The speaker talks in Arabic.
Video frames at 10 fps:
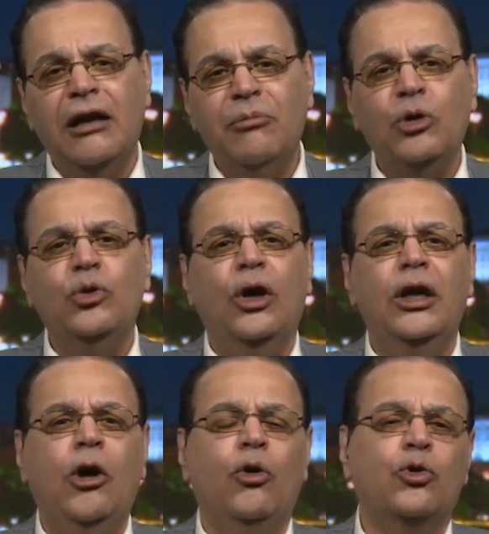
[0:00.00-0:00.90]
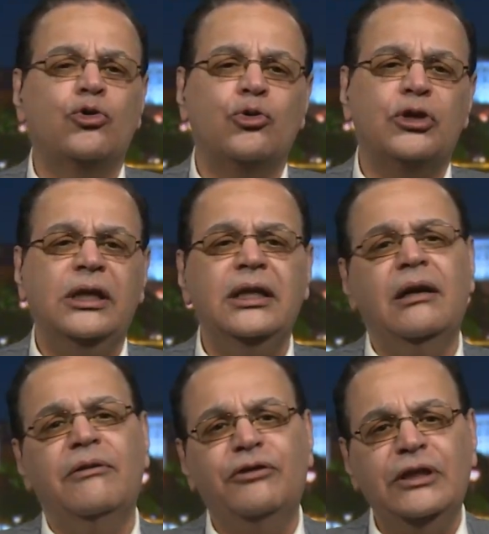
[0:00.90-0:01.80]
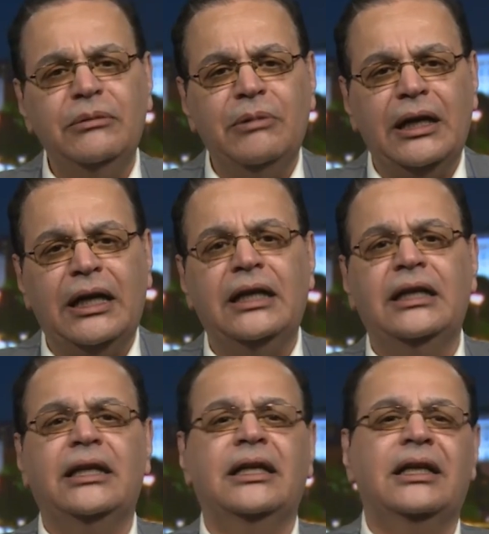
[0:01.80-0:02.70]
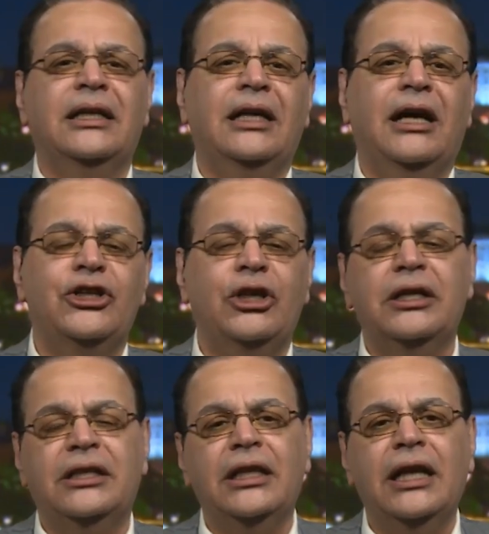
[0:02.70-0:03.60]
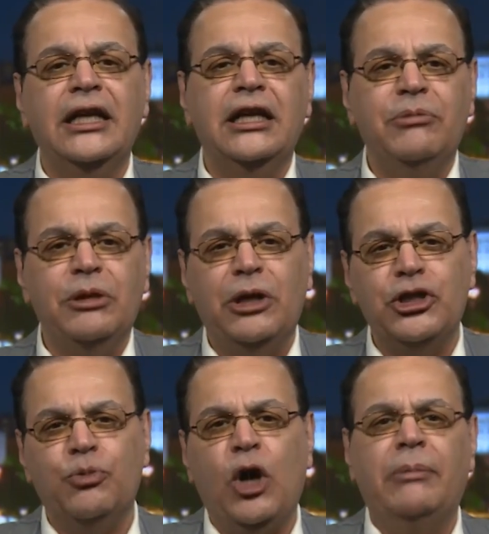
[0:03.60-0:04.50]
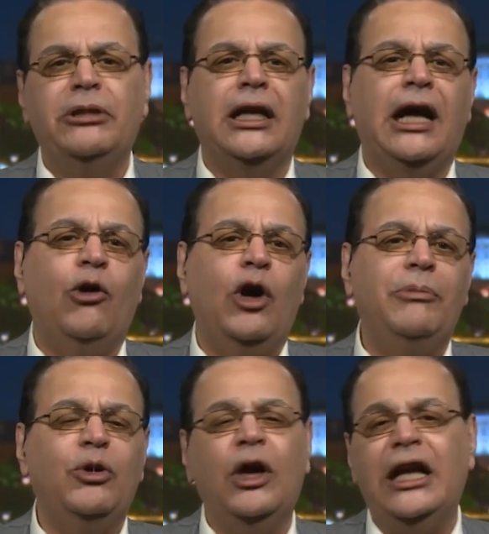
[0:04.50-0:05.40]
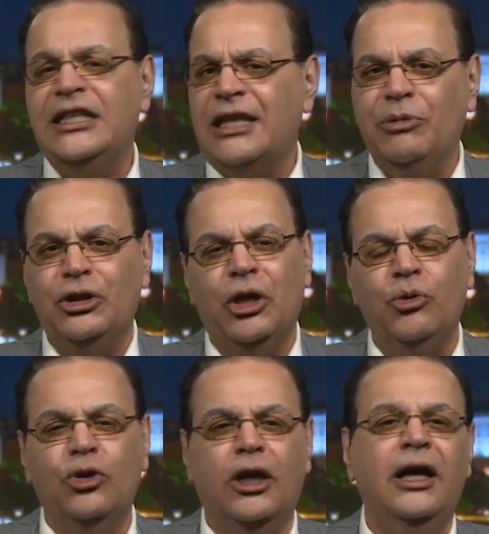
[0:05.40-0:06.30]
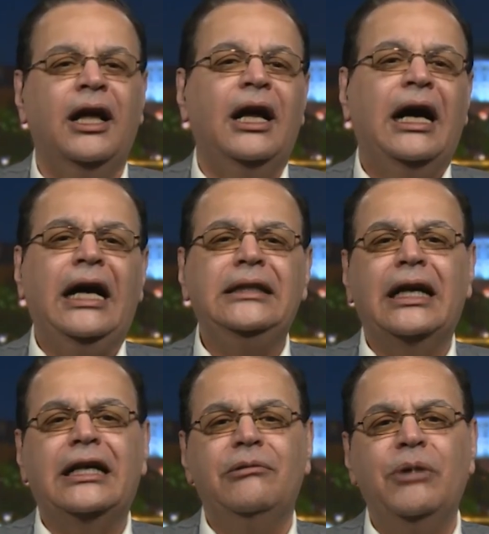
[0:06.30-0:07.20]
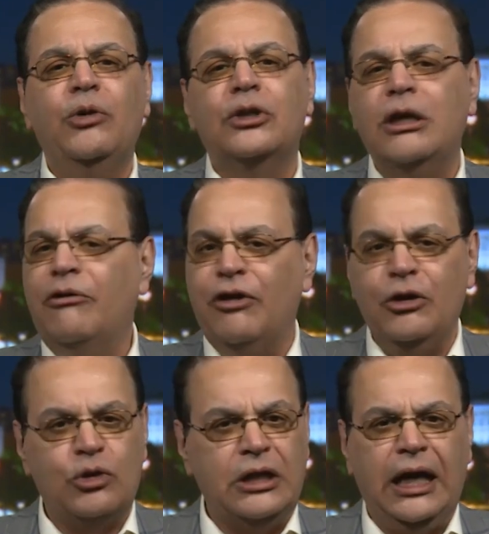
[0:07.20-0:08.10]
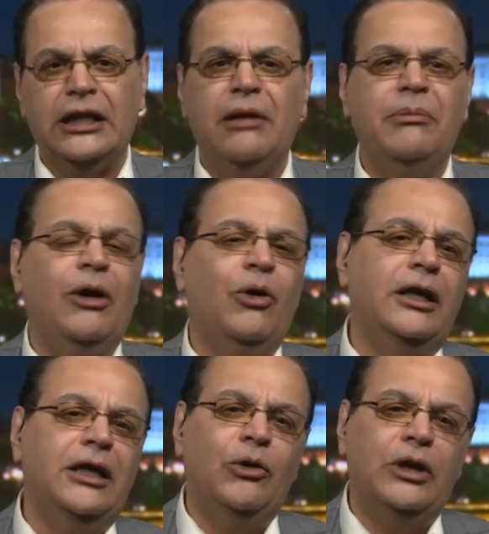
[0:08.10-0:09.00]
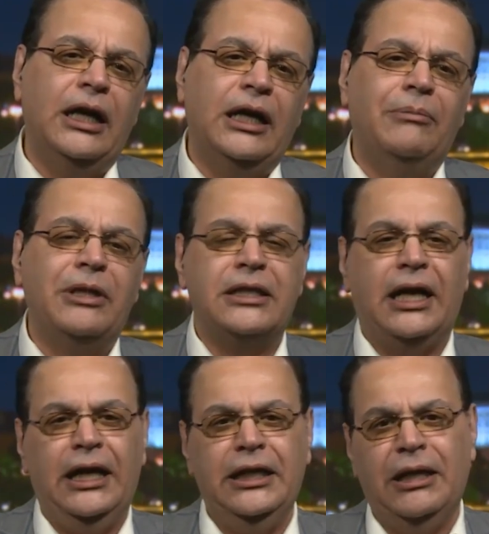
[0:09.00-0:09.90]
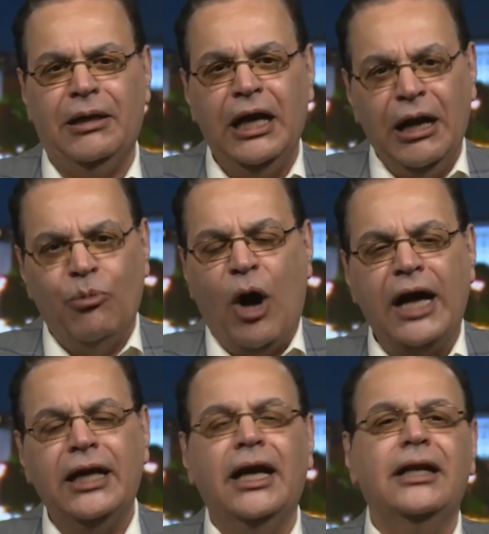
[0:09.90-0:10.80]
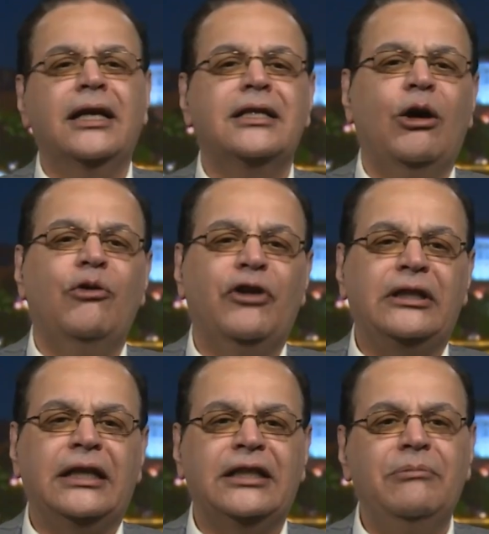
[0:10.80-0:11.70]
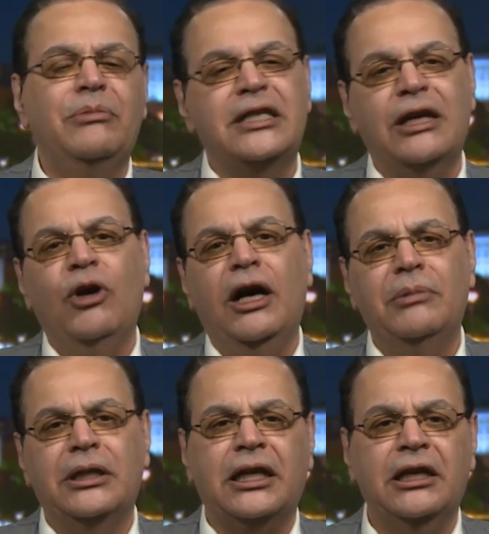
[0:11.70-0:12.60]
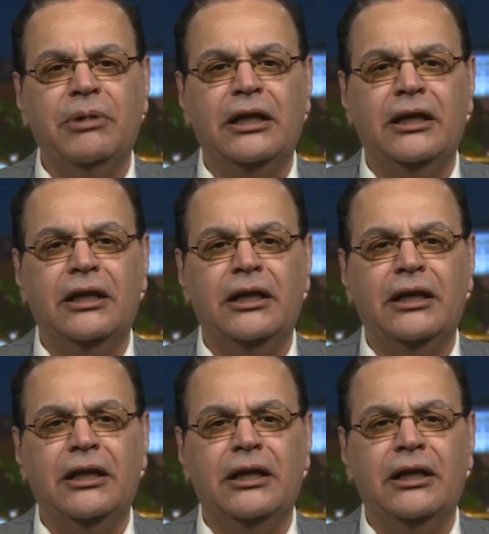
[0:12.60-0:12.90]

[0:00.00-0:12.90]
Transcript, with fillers: الموضوع له خصوصيه فيما آه، اشرت اليه من مجموعه من العوامل وليس بالضروره ان الكيماوي سوف يستخدم او ان هناك مسرحيه معينه سوف تتم سواء من قبل